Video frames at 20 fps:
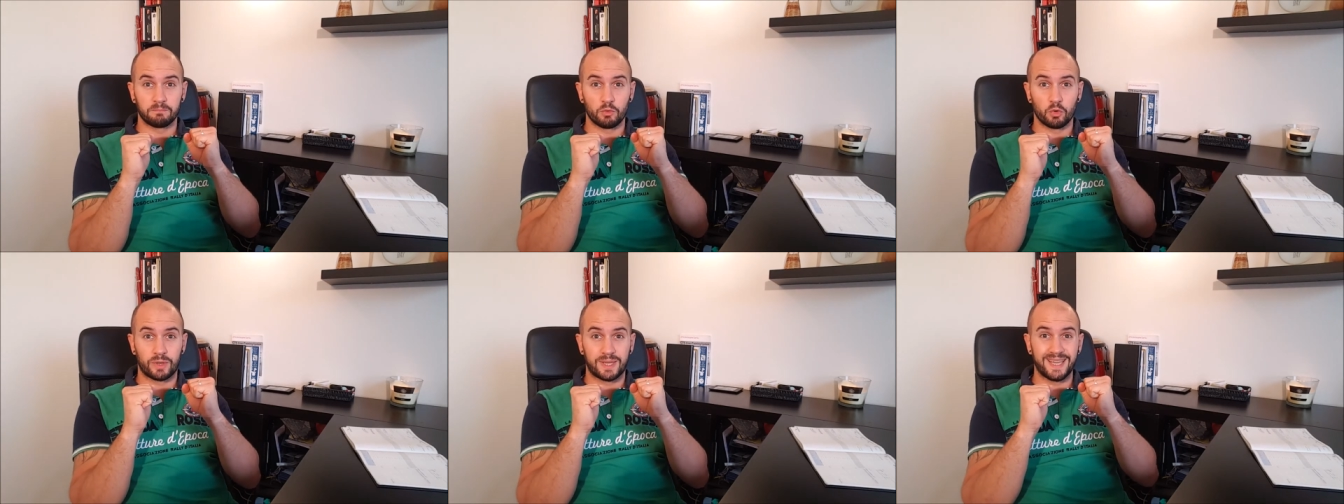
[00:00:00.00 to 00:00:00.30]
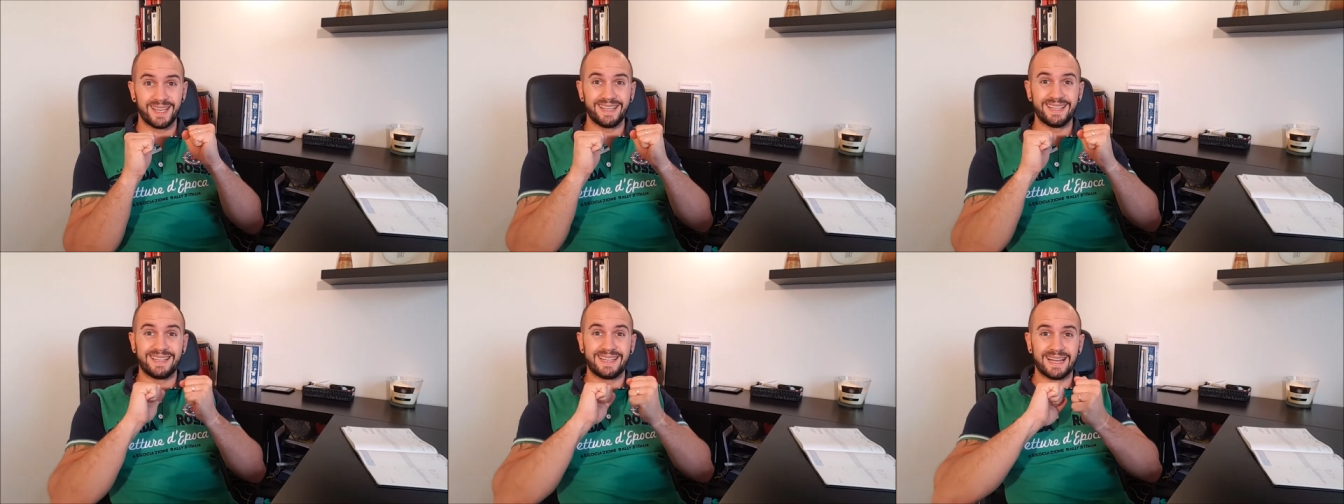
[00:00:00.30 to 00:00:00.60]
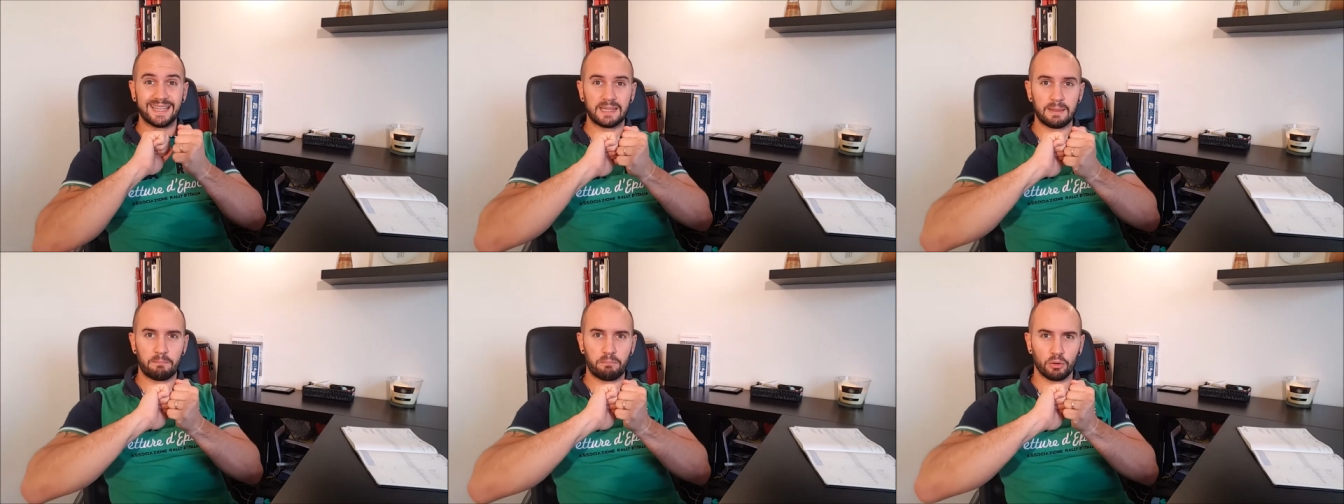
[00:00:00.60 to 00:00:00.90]
Ok, il y
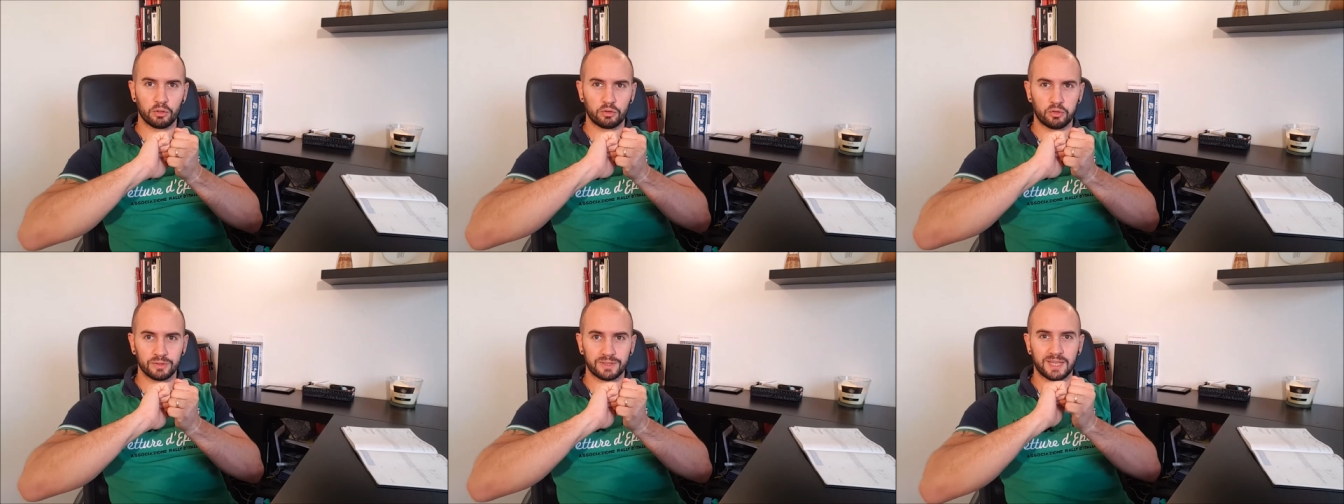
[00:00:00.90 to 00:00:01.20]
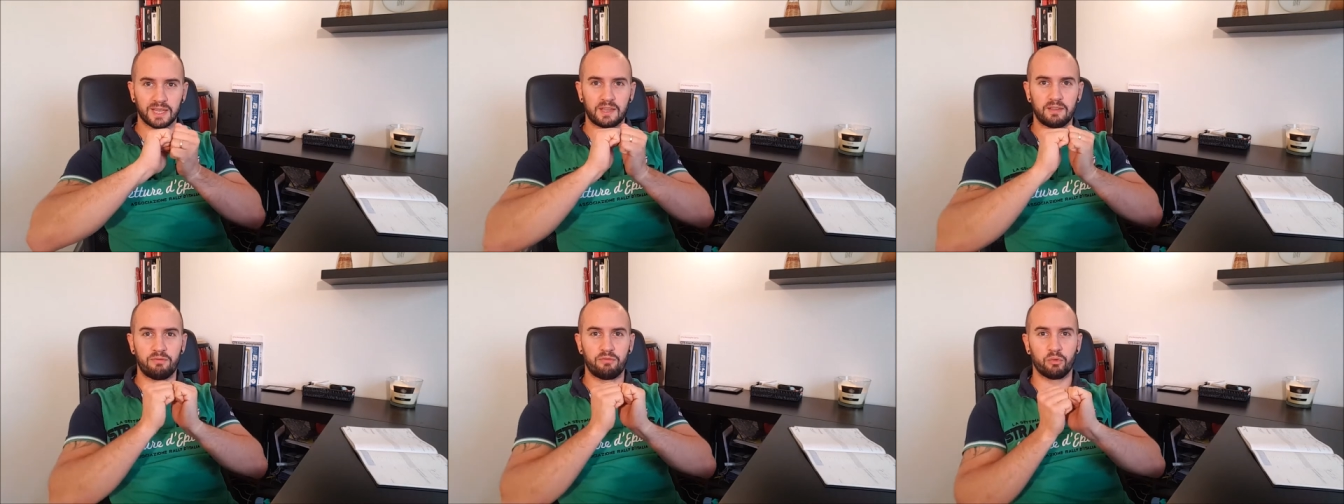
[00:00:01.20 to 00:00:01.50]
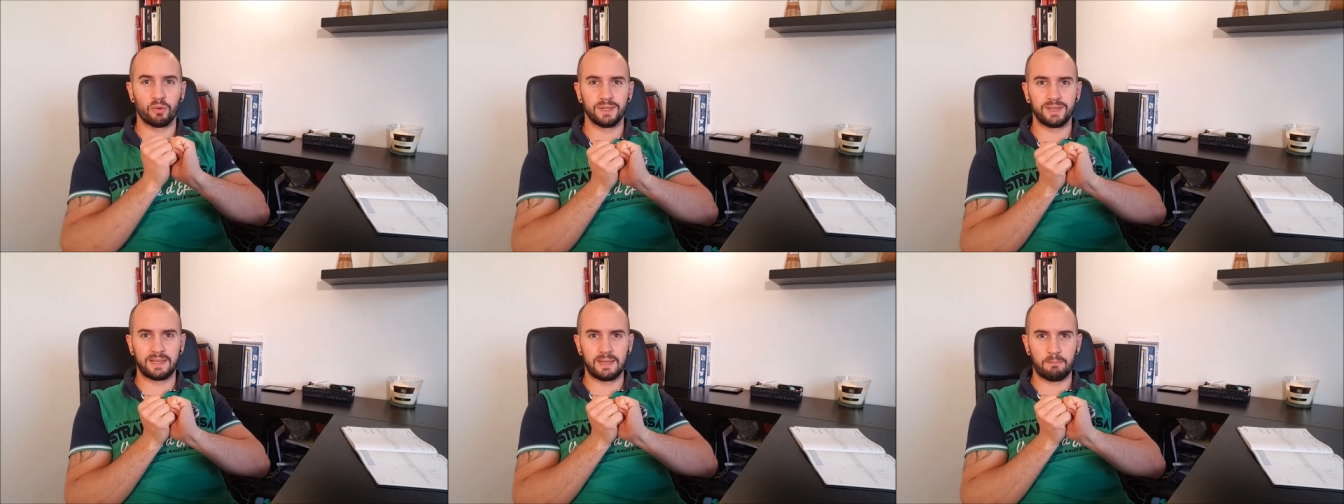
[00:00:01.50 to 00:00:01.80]
a des portes d'entrée qui
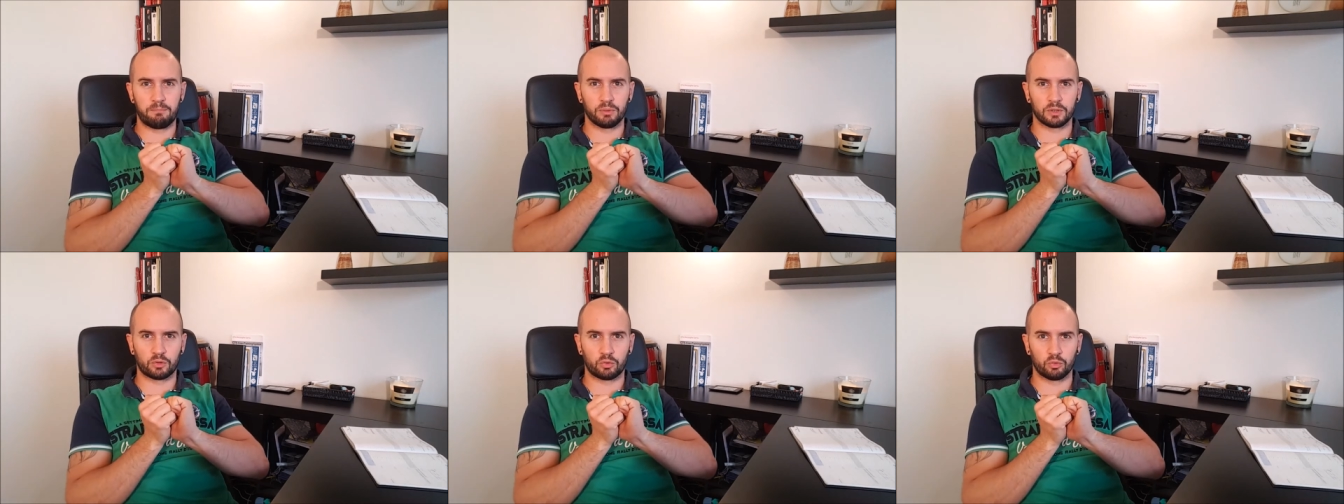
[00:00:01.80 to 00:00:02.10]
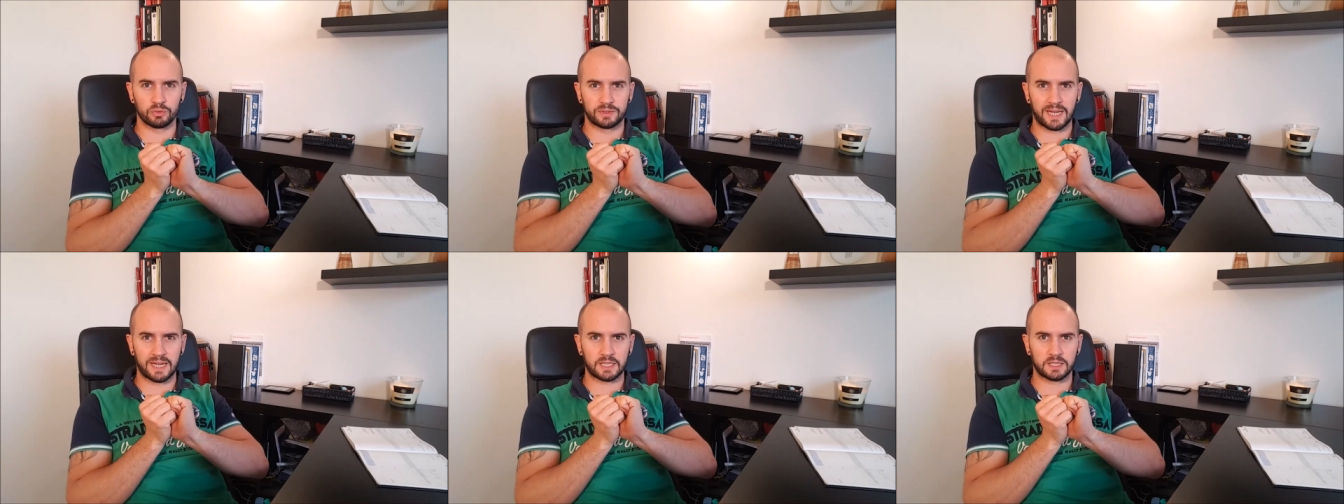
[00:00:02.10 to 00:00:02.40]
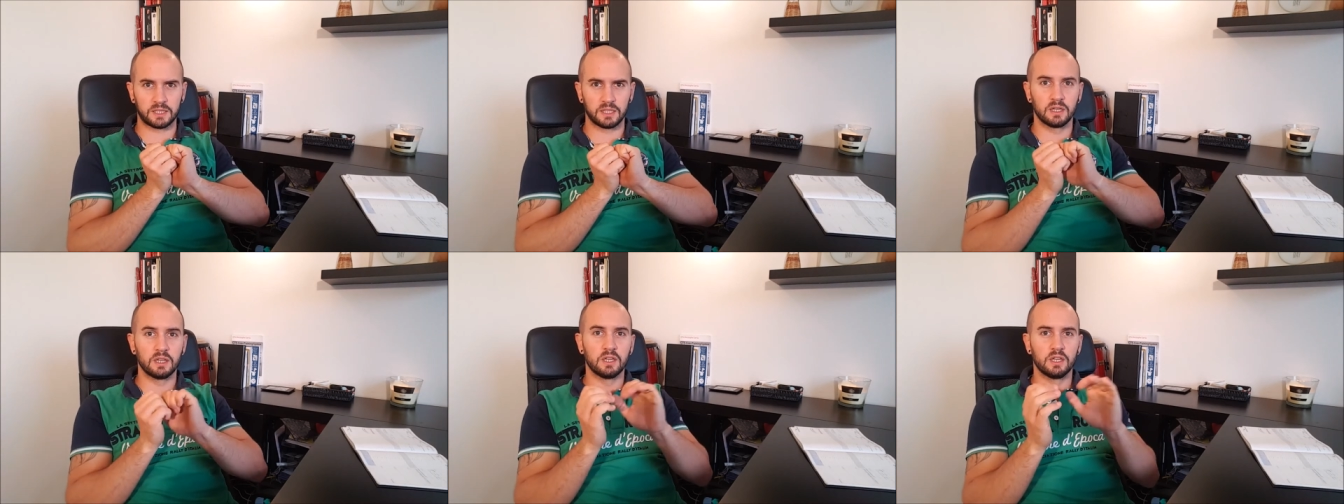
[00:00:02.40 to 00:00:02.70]
vont être des points de
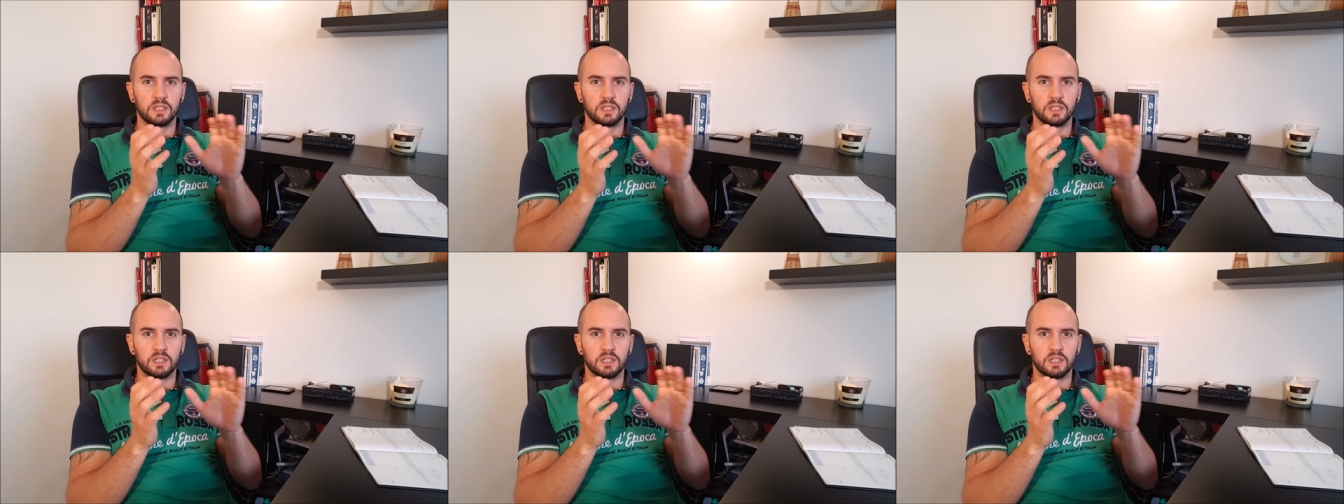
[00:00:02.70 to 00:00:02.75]
contact.